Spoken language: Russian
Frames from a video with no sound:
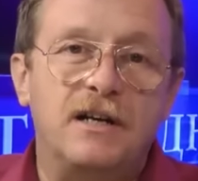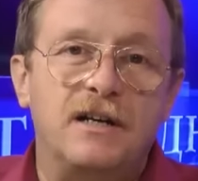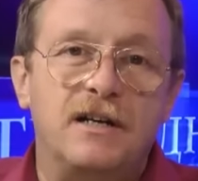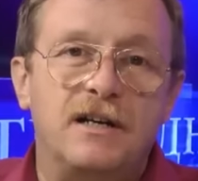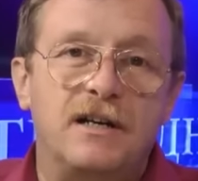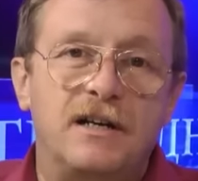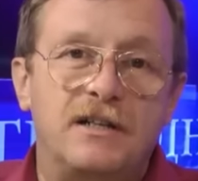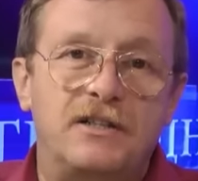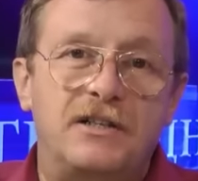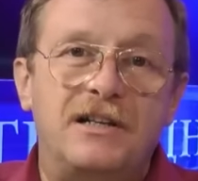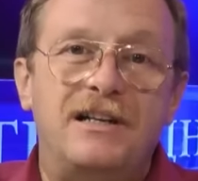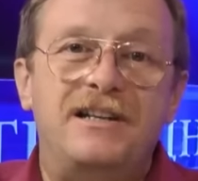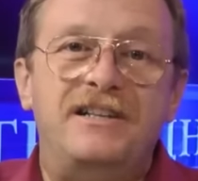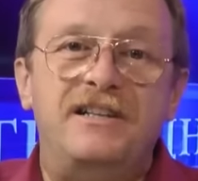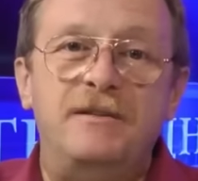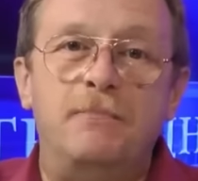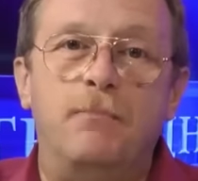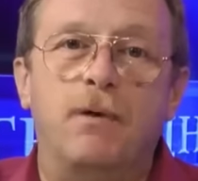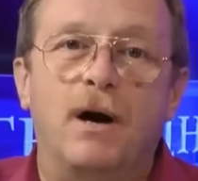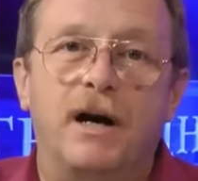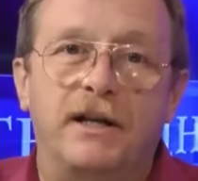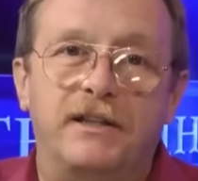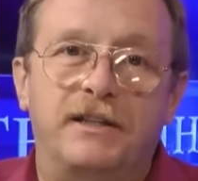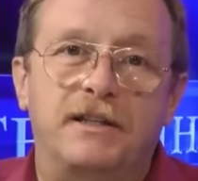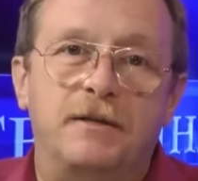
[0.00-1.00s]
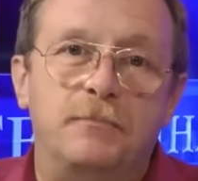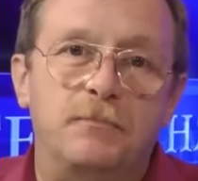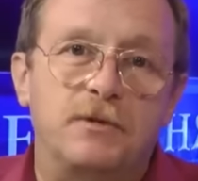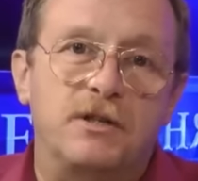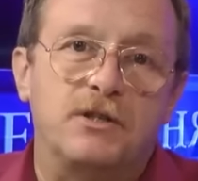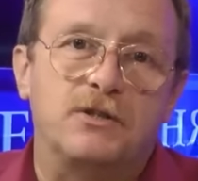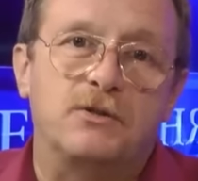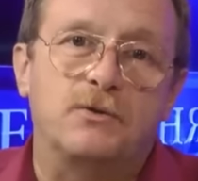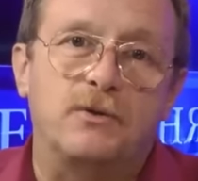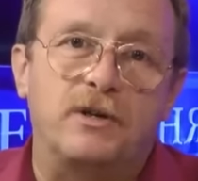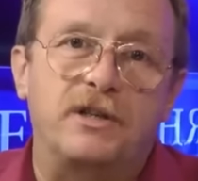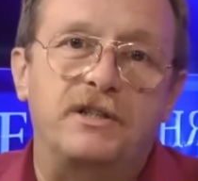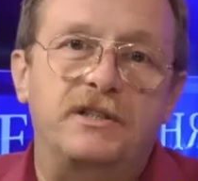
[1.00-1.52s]
э, теледебаты
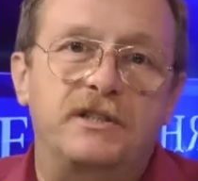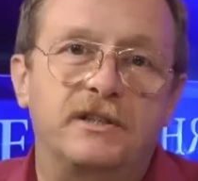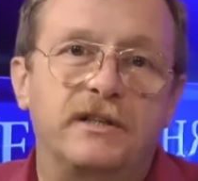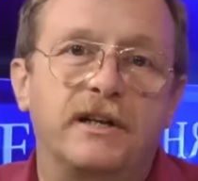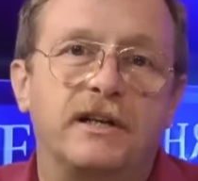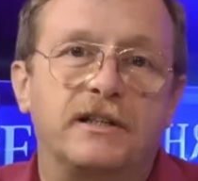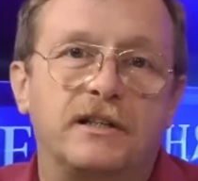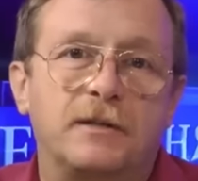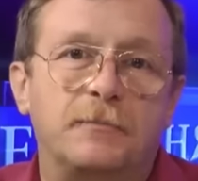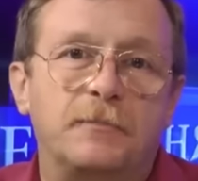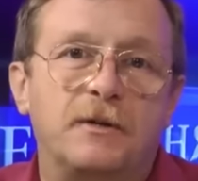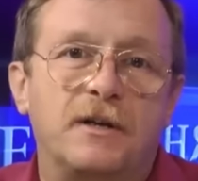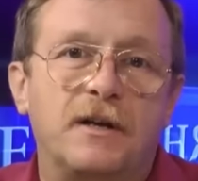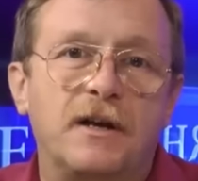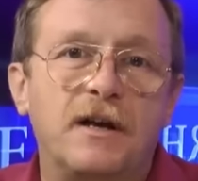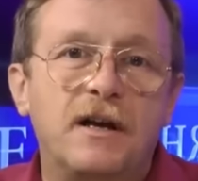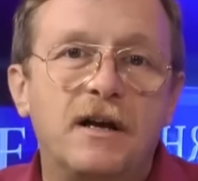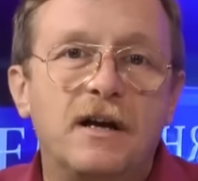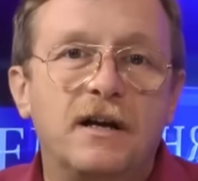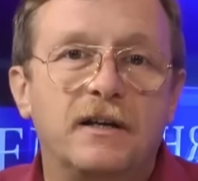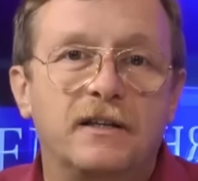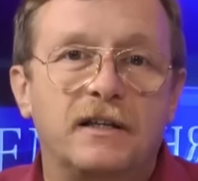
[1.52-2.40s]
между кандидатами